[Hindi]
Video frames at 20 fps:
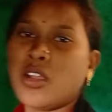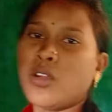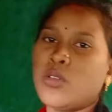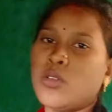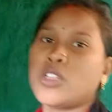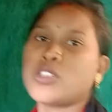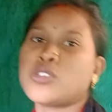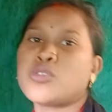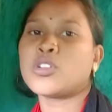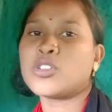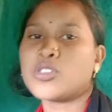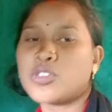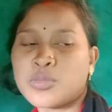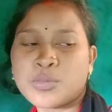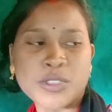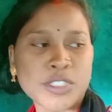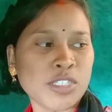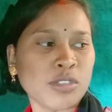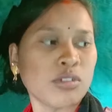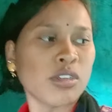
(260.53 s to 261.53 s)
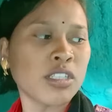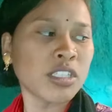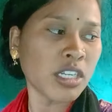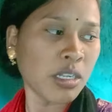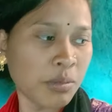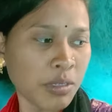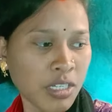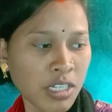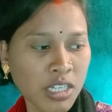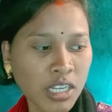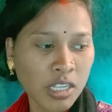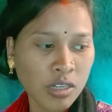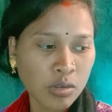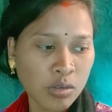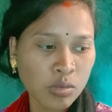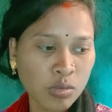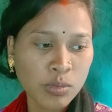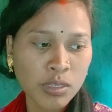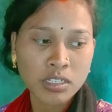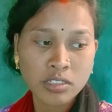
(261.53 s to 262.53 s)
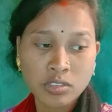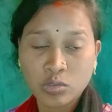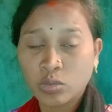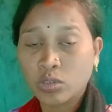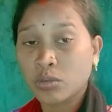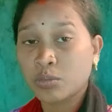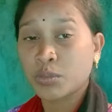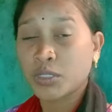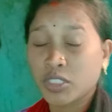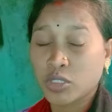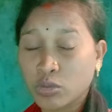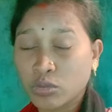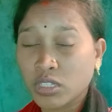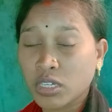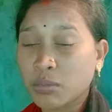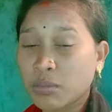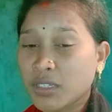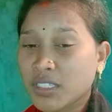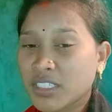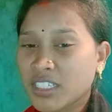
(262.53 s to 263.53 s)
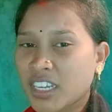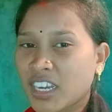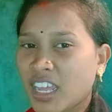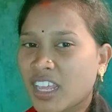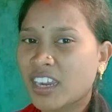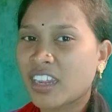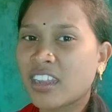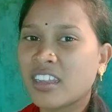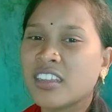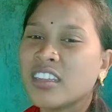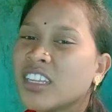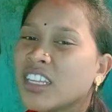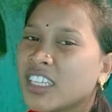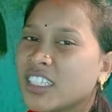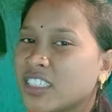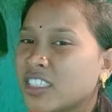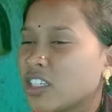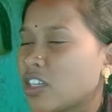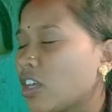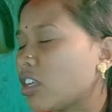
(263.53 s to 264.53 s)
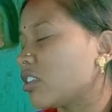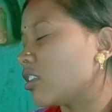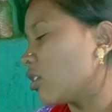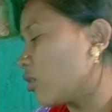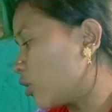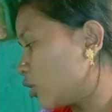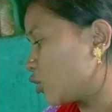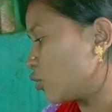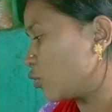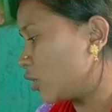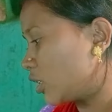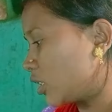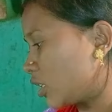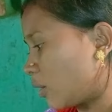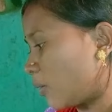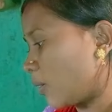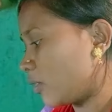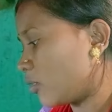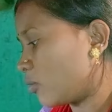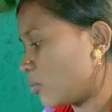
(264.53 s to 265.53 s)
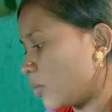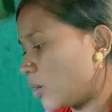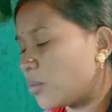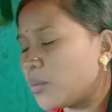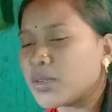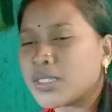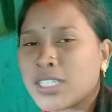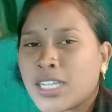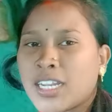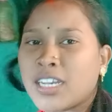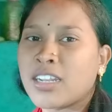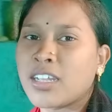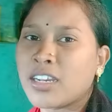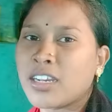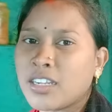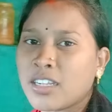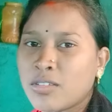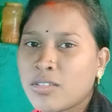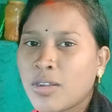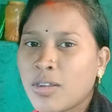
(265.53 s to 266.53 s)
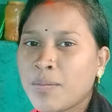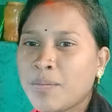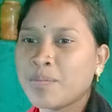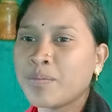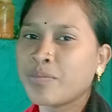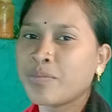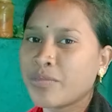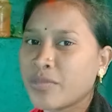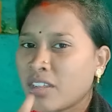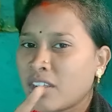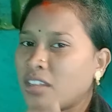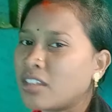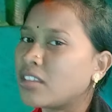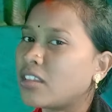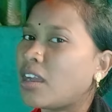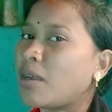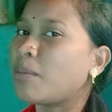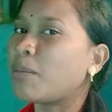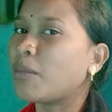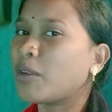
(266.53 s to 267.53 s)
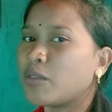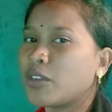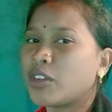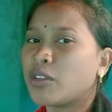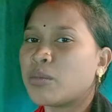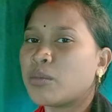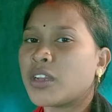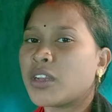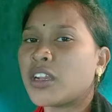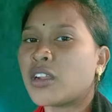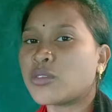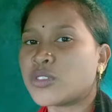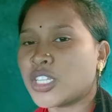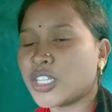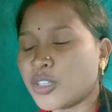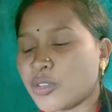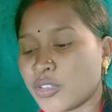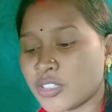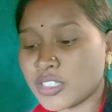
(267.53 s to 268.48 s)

और लहसुन लहसुन पीसे हमें तेल भिनी डारो हम लहसुन ला पीसो तेल मस्त डारा तक ना चूल्ही तक माँ डाल ना कदवा आप मैं वीडियो बने रहा संगे